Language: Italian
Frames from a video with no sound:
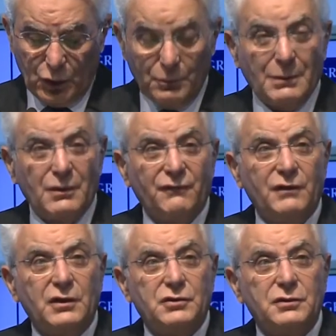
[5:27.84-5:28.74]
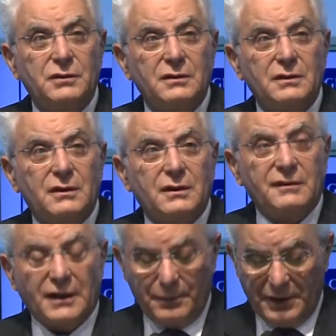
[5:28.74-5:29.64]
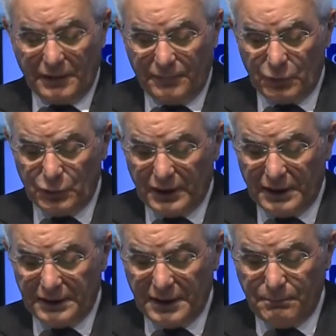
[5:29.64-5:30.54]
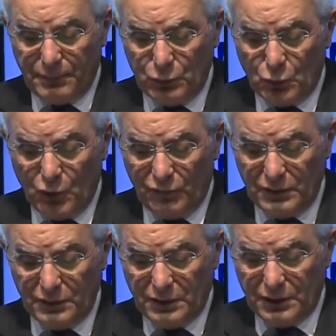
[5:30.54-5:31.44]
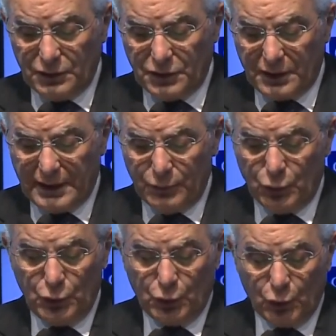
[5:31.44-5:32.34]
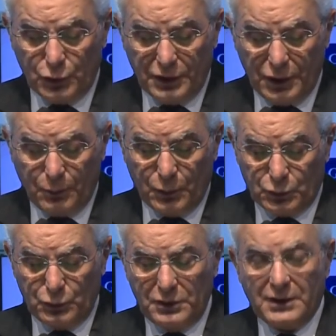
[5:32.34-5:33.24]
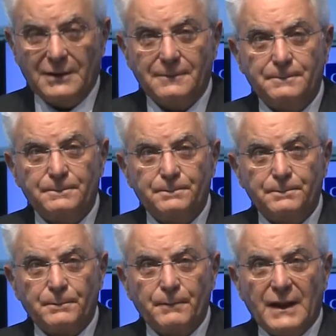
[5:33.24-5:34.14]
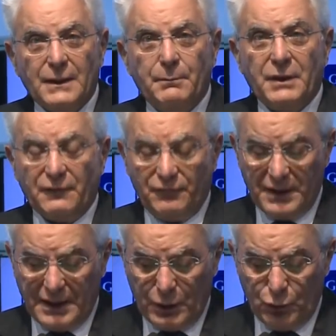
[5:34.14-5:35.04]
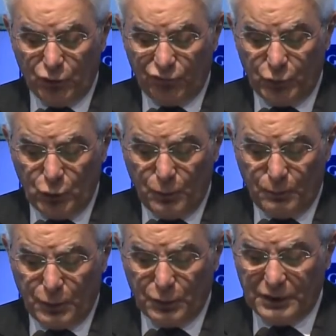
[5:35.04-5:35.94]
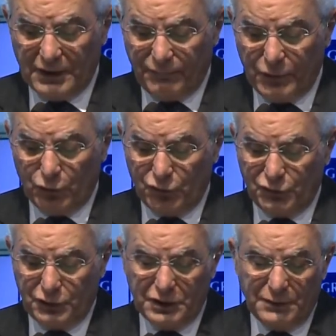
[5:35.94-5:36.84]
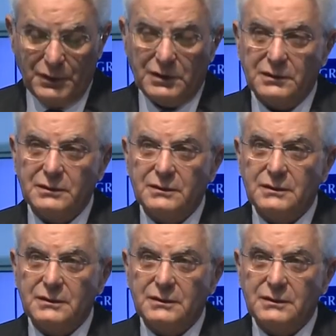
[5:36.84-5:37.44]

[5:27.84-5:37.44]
Dobbiamo invece saper affrontare tempi nuovi cercando di cogliere le opportunità per avviare uno sviluppo davvero sostenibile,